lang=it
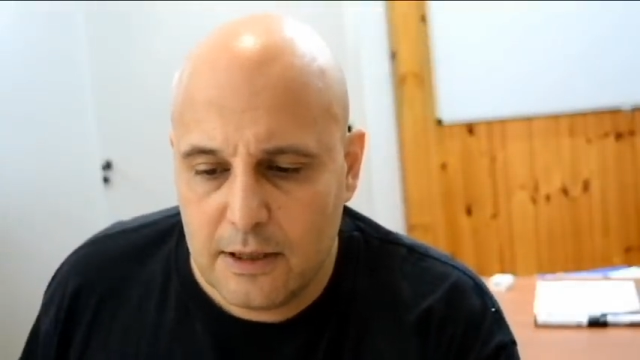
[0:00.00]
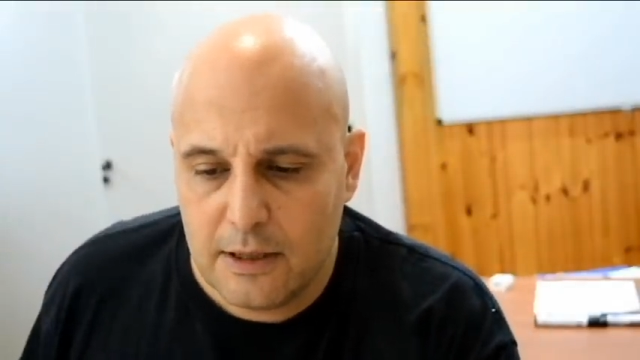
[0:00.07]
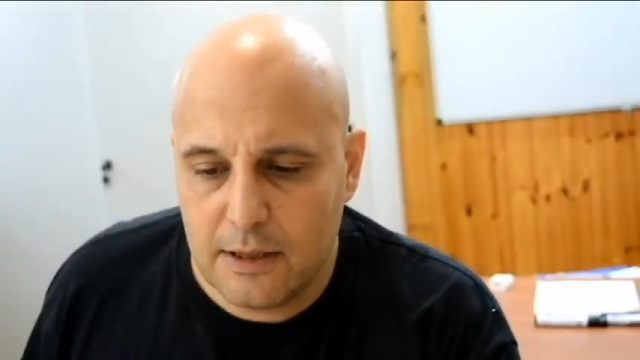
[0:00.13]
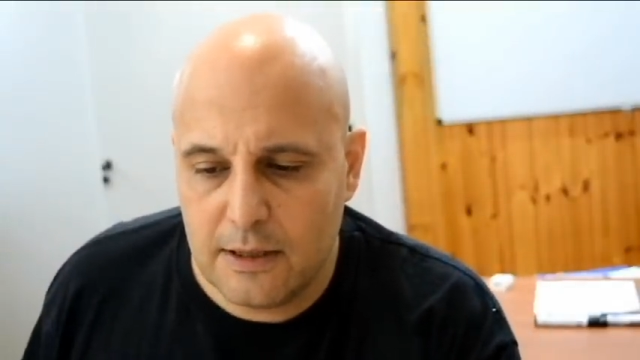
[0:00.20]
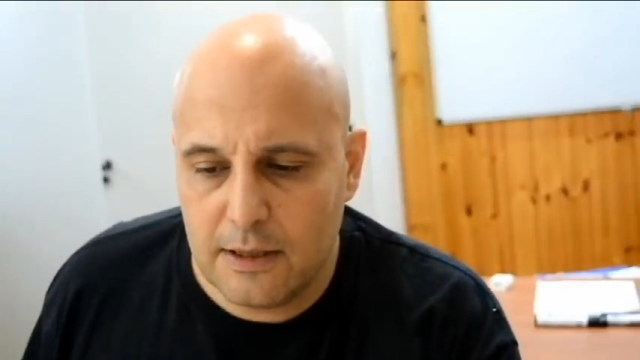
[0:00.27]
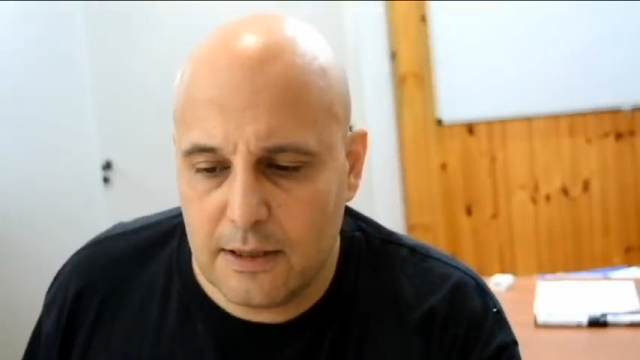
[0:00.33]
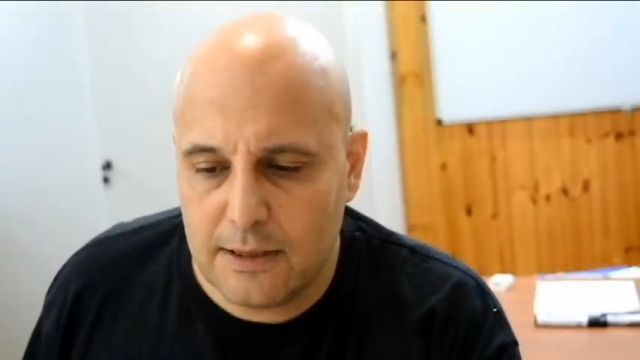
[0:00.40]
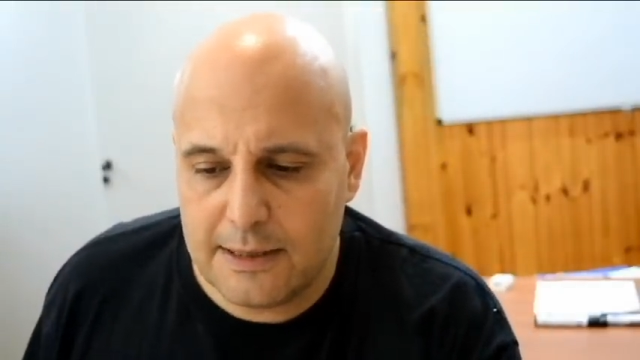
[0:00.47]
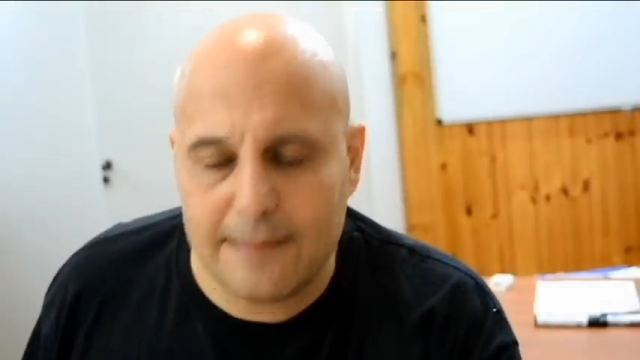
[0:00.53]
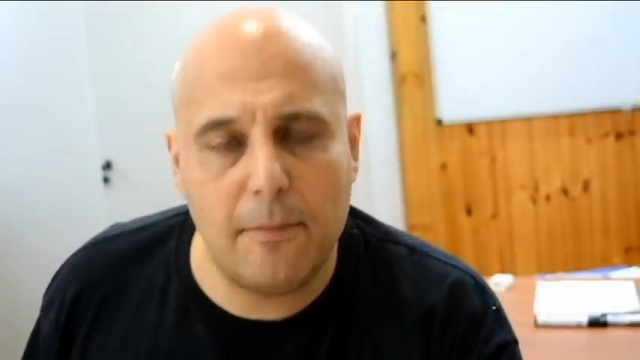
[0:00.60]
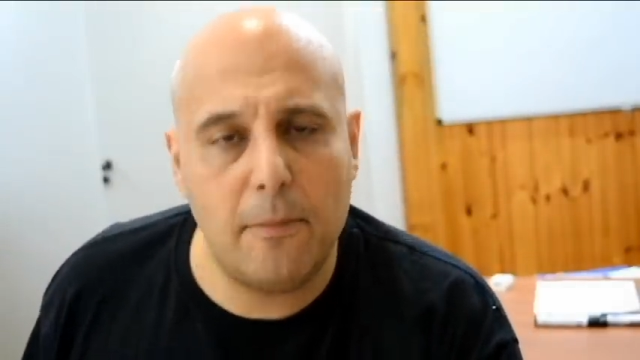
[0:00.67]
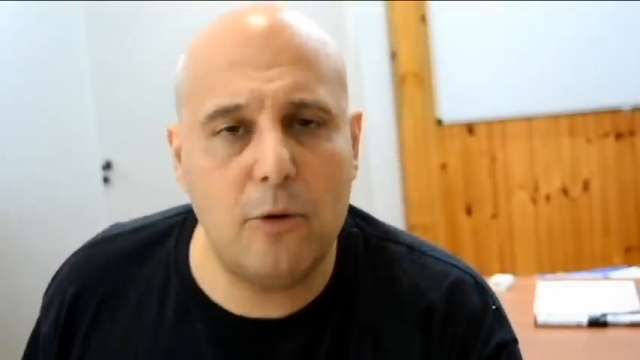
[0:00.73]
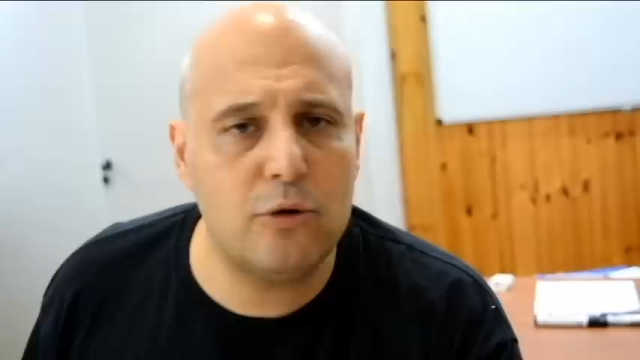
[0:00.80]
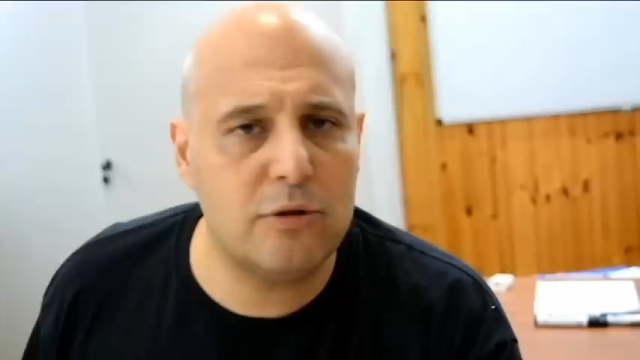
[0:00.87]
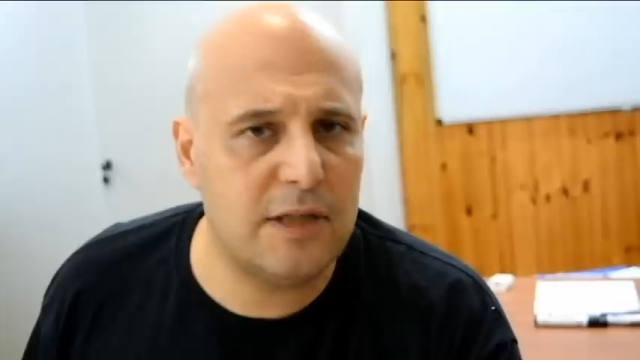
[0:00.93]
eh, siamo
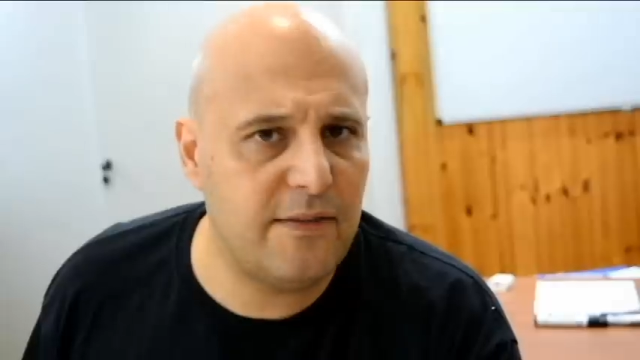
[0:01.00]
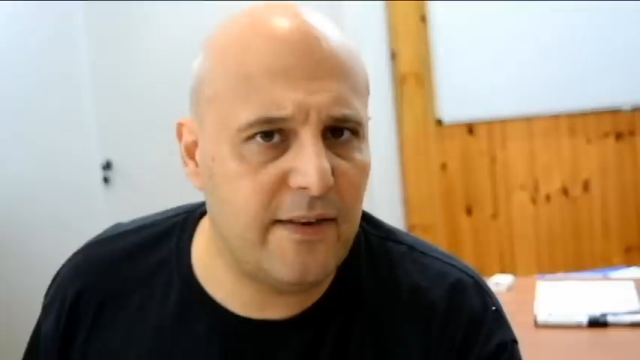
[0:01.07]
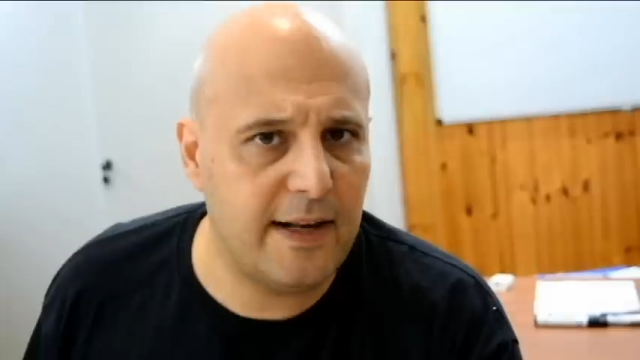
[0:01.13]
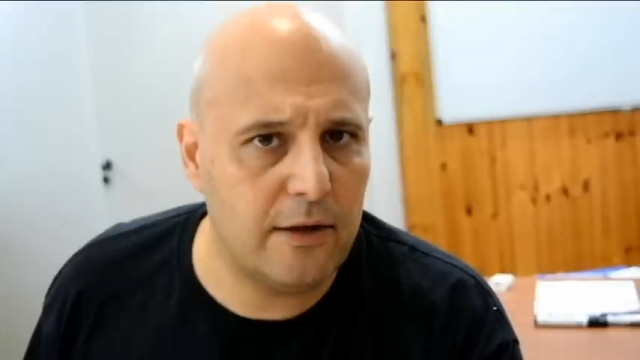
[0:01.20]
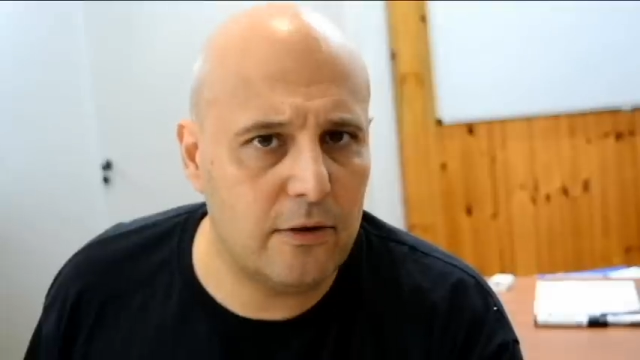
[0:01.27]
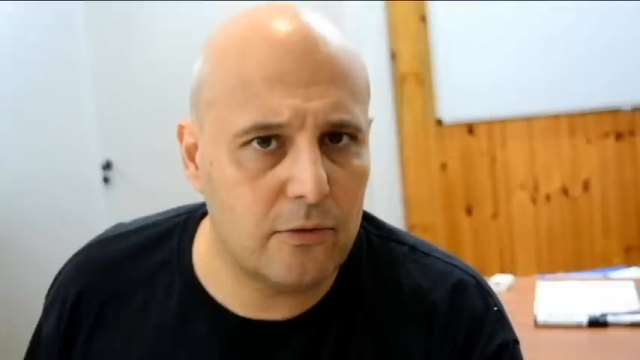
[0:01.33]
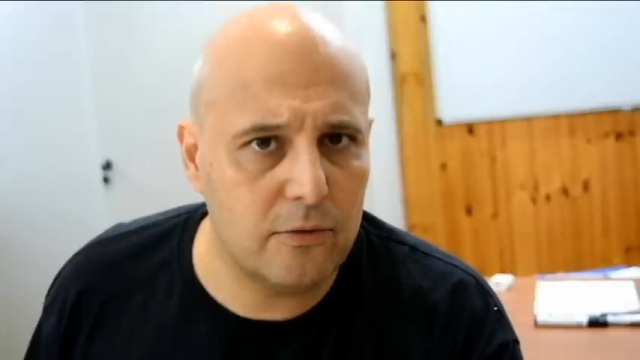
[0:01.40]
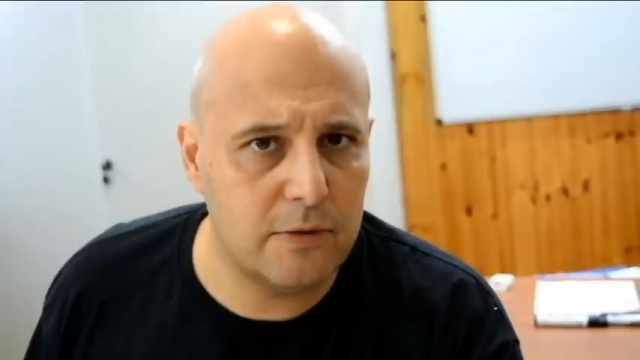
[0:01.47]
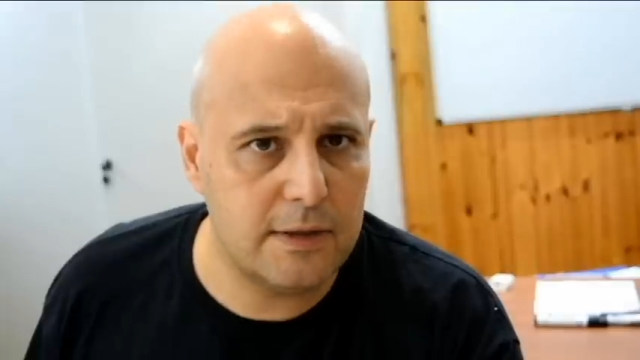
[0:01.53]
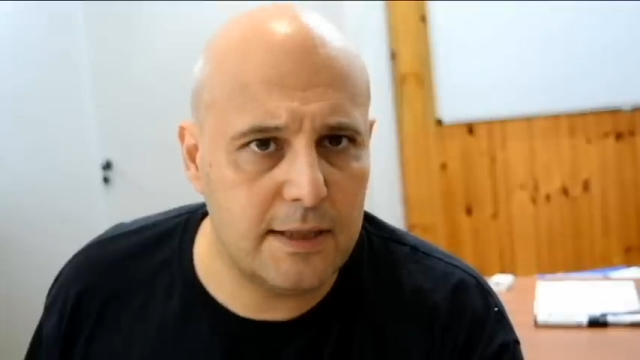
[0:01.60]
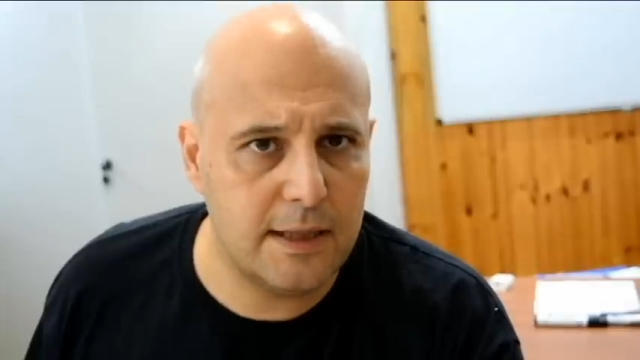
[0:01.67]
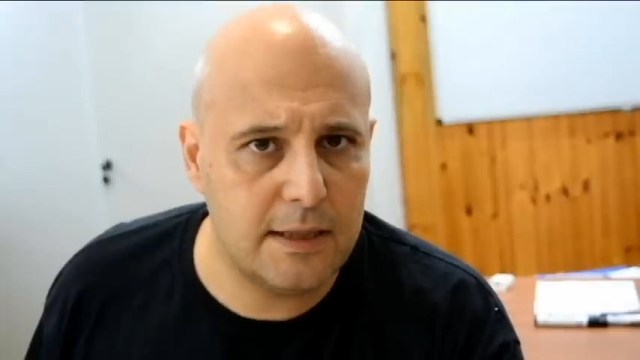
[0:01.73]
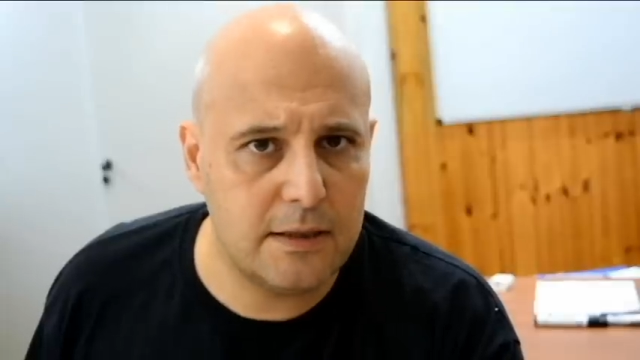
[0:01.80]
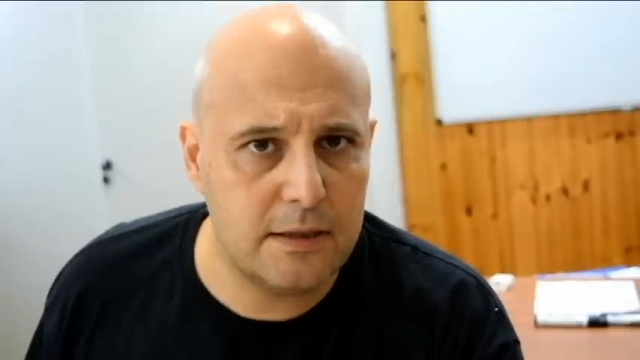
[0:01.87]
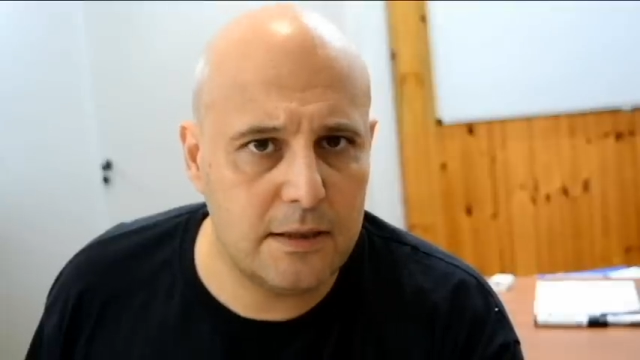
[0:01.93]
molto severi con noi
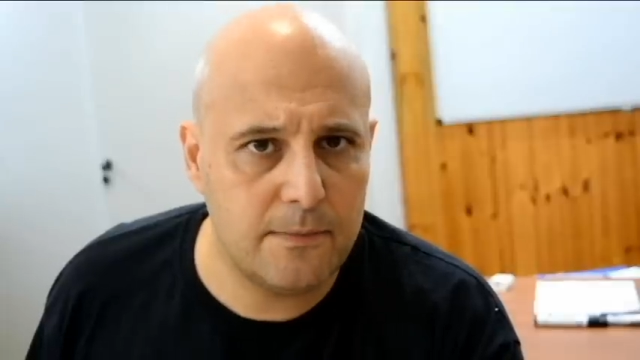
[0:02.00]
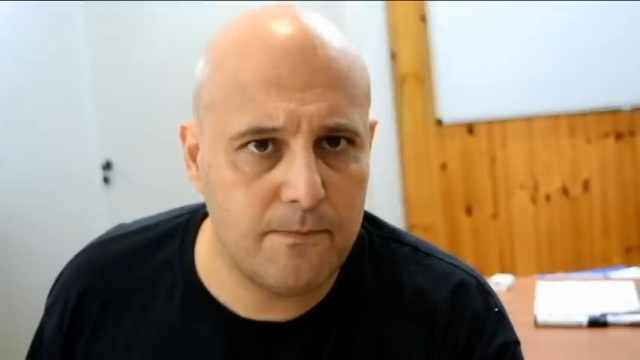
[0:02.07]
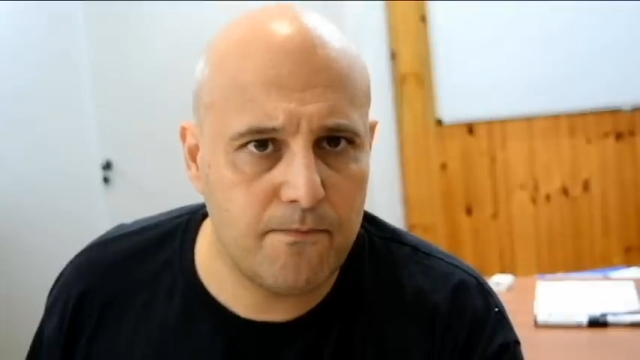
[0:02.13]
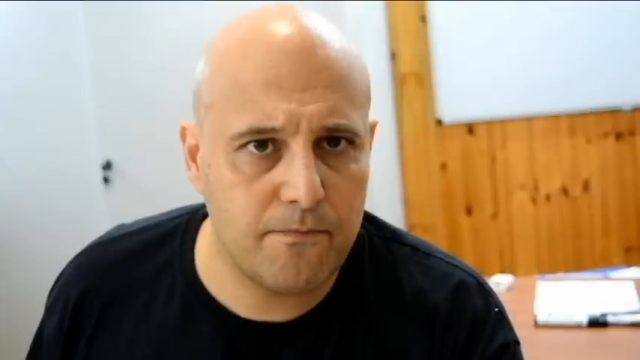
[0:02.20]
stessi